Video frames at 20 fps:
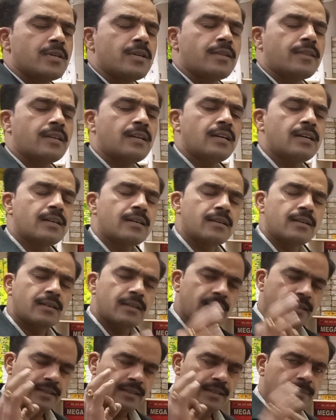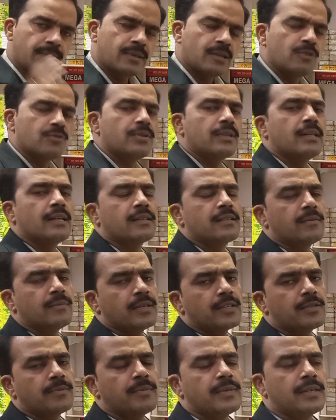इतना गजब का अवसर आर सी
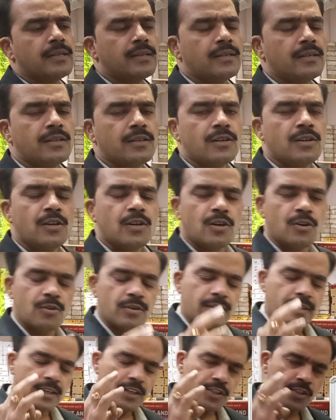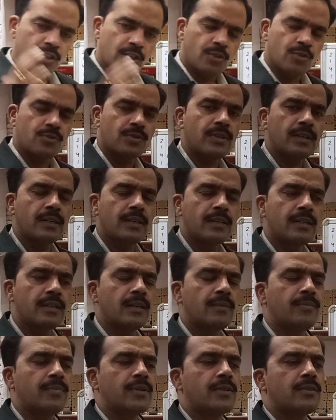में है और इतने अच्छे अवसर हैं
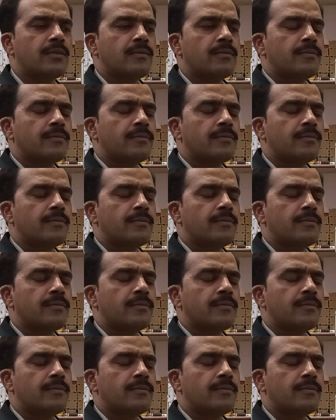यहाँ पर